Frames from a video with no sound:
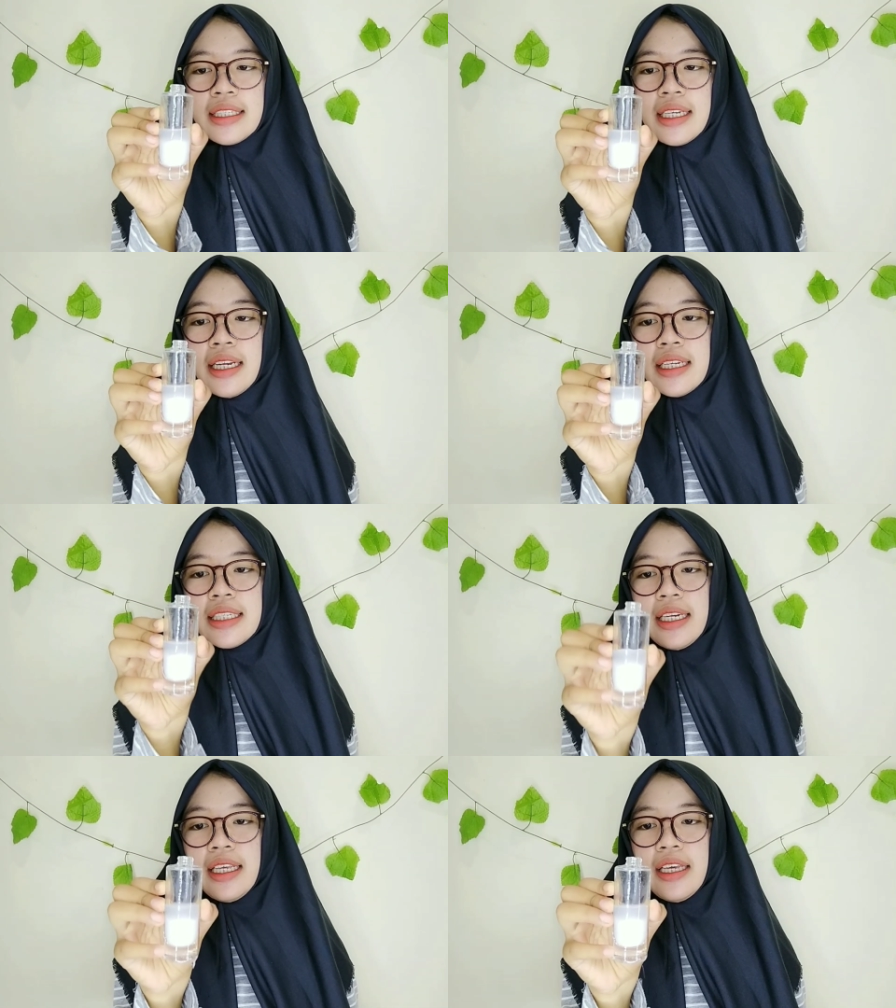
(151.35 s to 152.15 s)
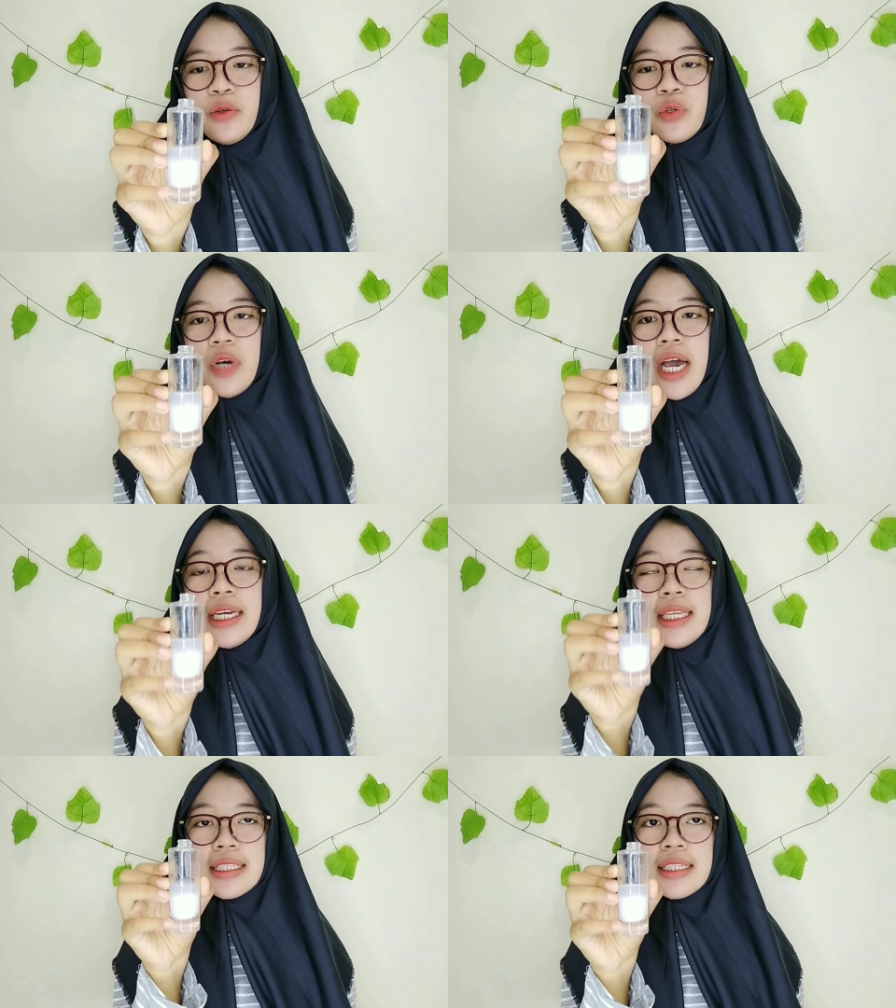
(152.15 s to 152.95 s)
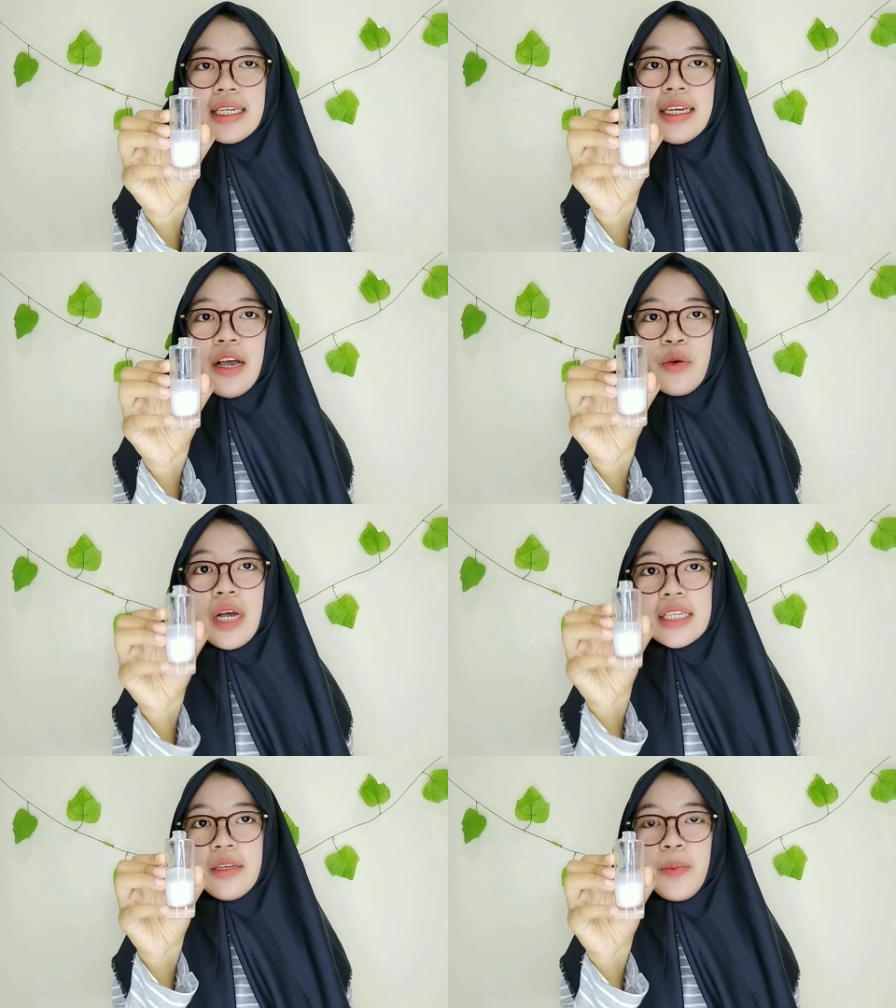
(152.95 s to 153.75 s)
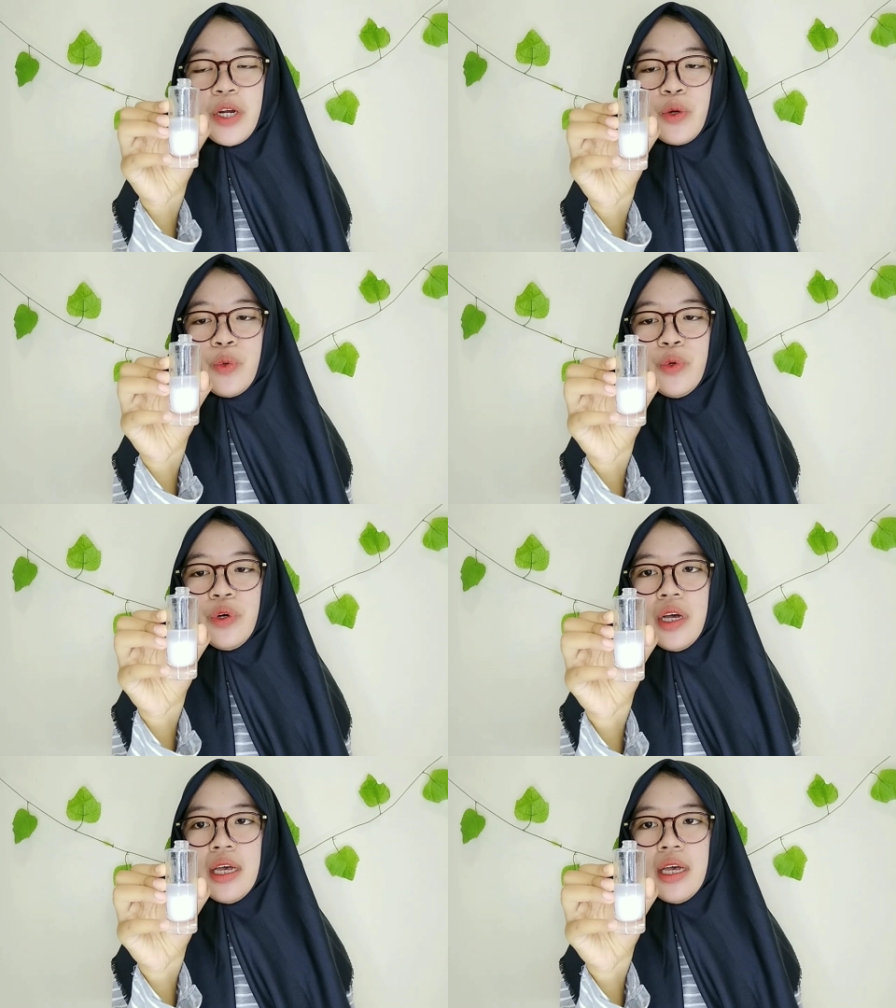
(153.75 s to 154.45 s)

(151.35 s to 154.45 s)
Jadi di sini untuk airnya sendiri aku kasih penuh.